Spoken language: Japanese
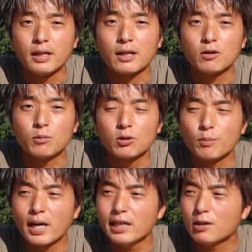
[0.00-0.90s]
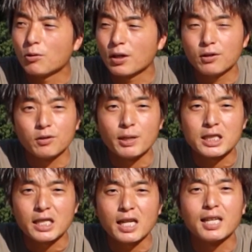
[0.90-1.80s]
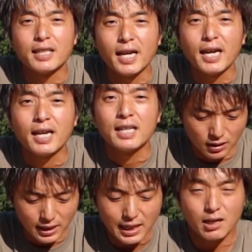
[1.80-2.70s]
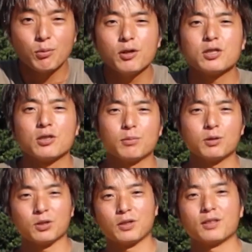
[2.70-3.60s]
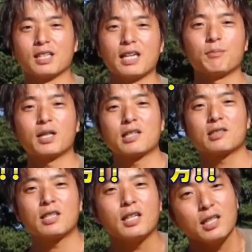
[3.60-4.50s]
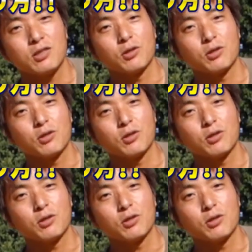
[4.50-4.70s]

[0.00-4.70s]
あの、僕前にこけるのめっちゃ嫌なんで、リアが重いんですよ、僕のね、バランス的に